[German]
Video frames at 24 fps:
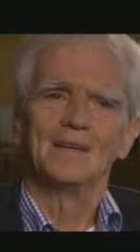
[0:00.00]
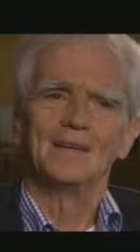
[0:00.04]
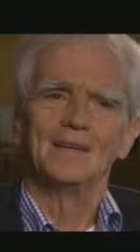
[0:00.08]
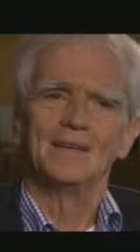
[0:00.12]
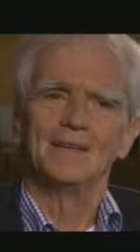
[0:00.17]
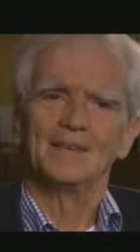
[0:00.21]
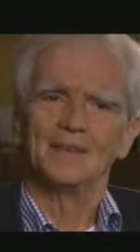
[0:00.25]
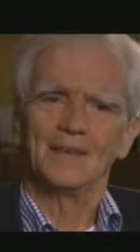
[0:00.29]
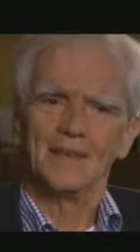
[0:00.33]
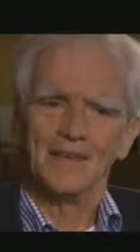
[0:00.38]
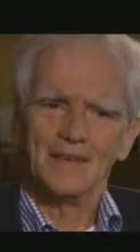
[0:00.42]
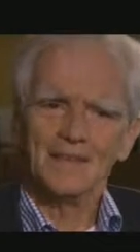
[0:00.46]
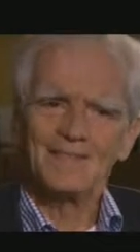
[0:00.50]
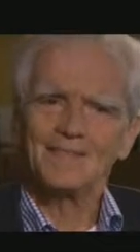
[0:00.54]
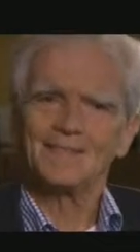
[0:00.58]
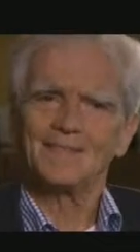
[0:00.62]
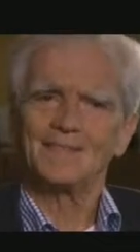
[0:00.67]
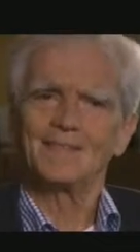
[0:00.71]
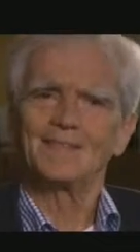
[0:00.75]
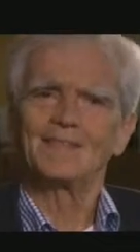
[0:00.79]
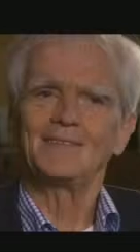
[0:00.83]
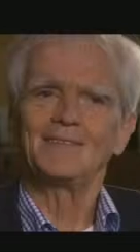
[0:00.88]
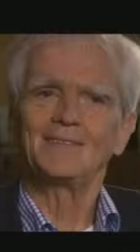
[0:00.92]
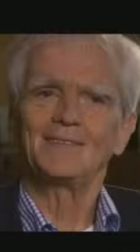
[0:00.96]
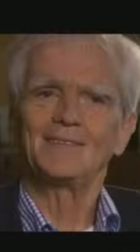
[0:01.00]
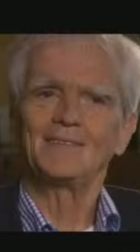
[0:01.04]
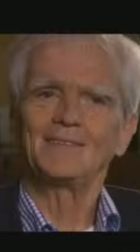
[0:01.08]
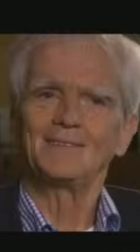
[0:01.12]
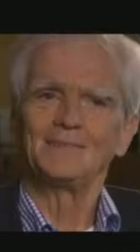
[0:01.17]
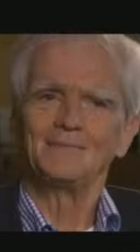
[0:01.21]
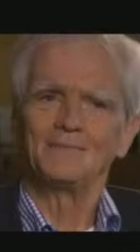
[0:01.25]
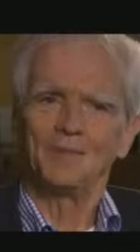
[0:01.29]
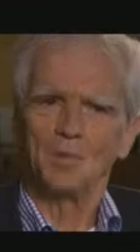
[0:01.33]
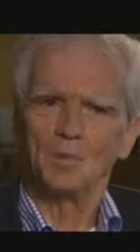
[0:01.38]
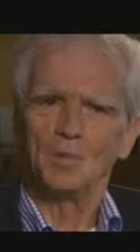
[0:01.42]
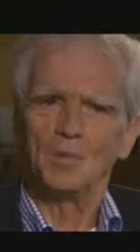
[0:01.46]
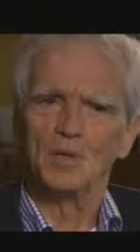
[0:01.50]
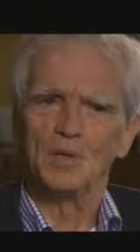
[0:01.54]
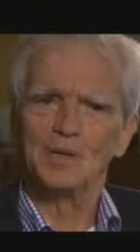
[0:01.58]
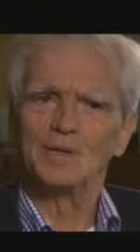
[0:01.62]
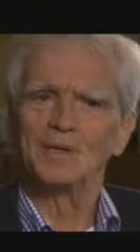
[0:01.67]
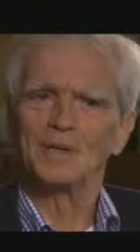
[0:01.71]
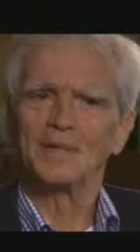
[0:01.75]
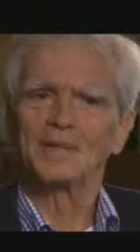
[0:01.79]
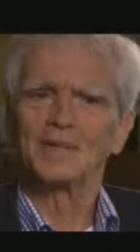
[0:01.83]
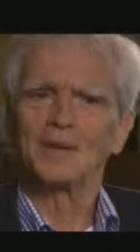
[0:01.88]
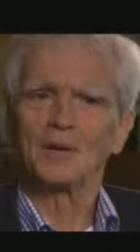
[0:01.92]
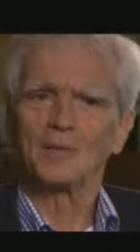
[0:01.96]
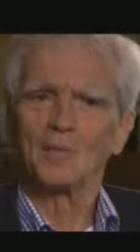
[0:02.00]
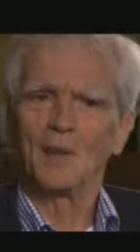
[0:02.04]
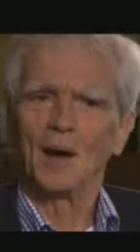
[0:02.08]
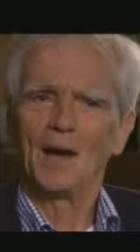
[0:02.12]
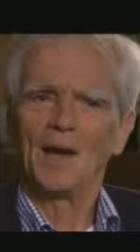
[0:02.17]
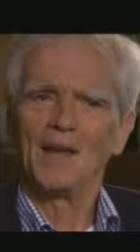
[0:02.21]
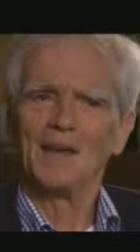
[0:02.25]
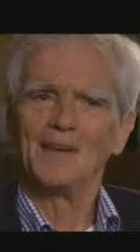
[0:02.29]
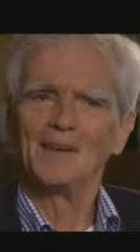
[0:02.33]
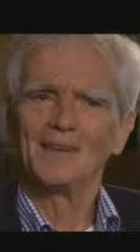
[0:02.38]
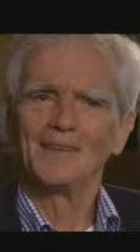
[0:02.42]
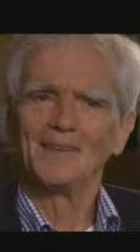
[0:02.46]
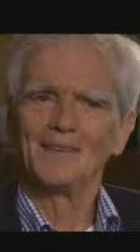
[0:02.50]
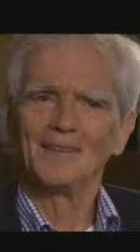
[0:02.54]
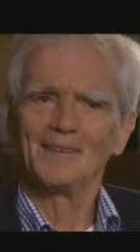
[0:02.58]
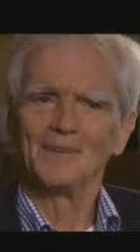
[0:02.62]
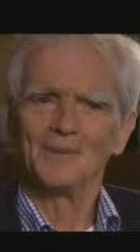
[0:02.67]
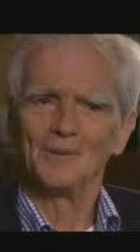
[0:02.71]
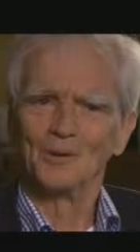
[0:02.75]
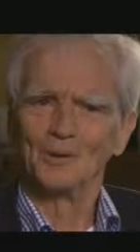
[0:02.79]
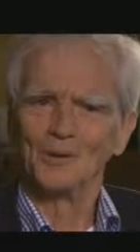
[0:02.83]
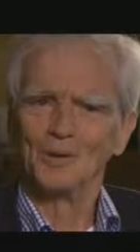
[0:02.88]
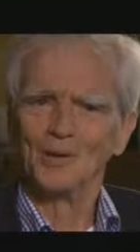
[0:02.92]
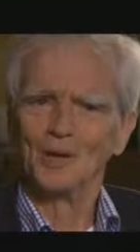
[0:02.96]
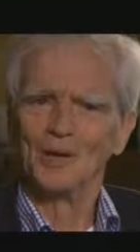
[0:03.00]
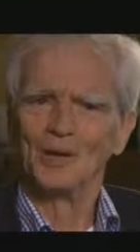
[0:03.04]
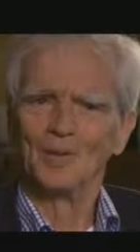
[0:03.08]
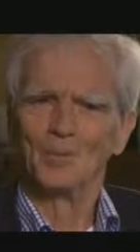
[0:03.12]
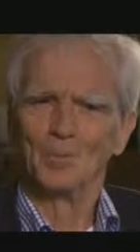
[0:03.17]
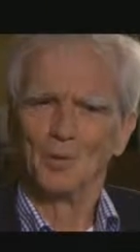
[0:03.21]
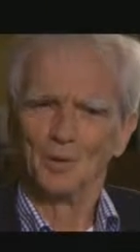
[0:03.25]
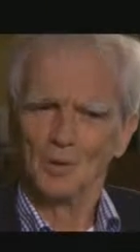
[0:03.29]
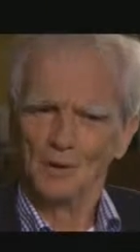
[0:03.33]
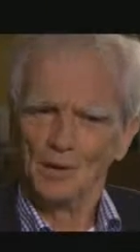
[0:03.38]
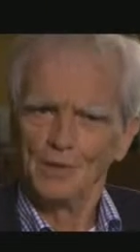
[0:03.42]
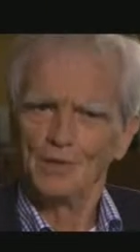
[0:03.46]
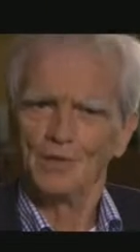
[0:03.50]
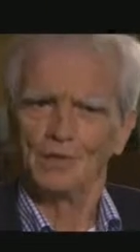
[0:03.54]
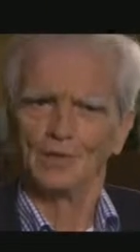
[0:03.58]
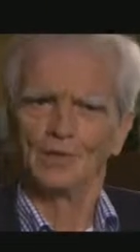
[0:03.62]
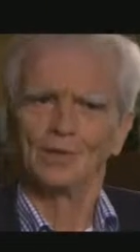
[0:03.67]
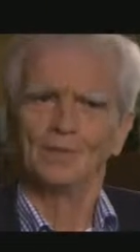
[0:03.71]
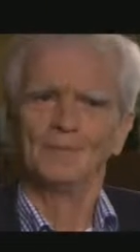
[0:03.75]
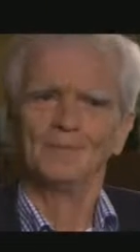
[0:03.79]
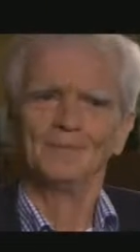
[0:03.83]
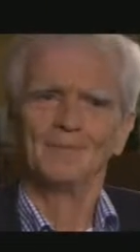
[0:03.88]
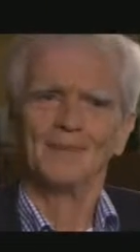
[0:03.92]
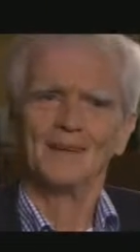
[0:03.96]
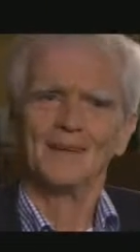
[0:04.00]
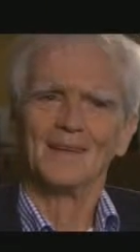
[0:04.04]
nicht rechtlich verbindlich gemeint, sondern politisch.